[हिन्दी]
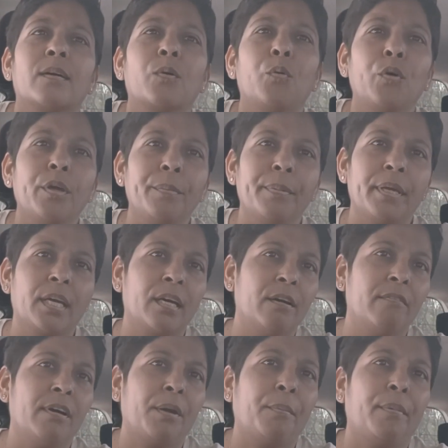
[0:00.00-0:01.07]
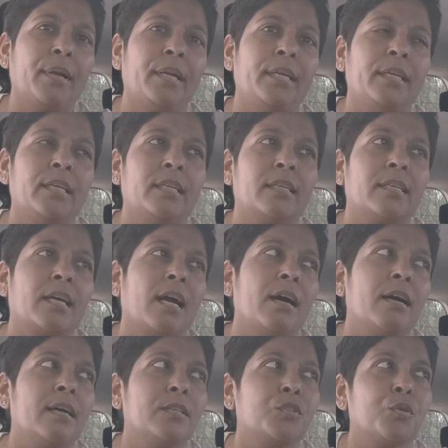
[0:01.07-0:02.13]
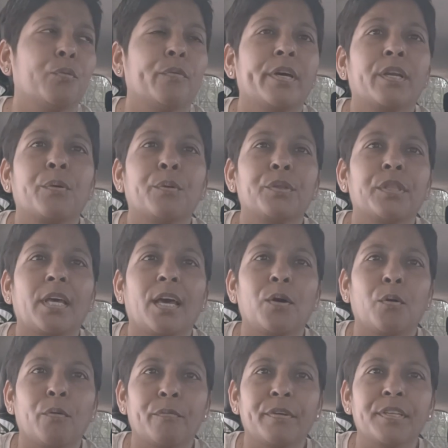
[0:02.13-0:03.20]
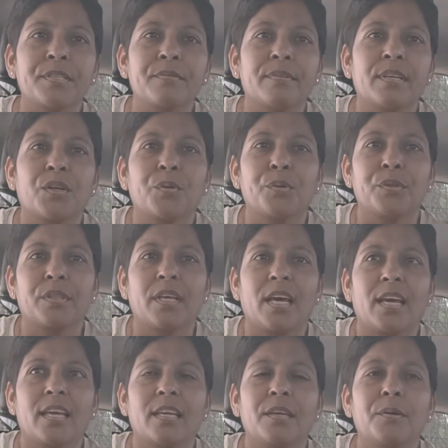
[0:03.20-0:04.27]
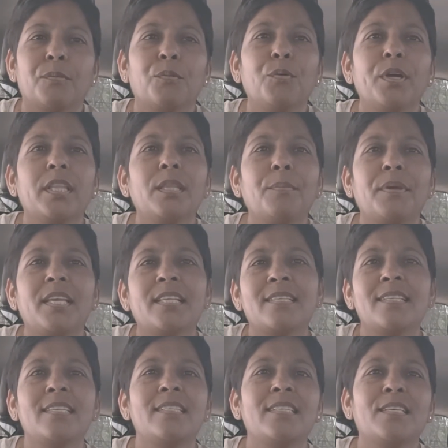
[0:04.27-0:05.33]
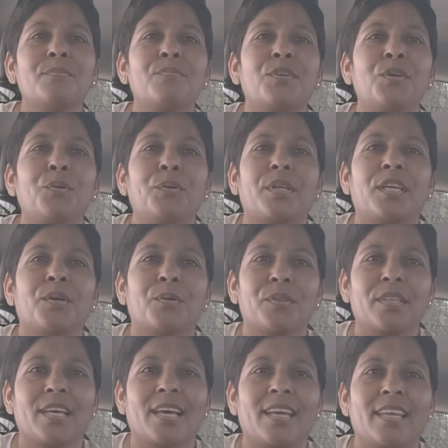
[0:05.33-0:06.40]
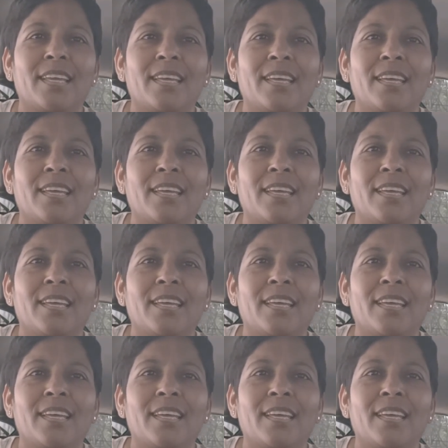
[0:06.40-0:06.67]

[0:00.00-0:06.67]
कोई भी गवर्नमेंट का जो वर्क होता है ऑफिस वर्क होता है वो एकदम इजी स्टेप क्यों नहीं होता है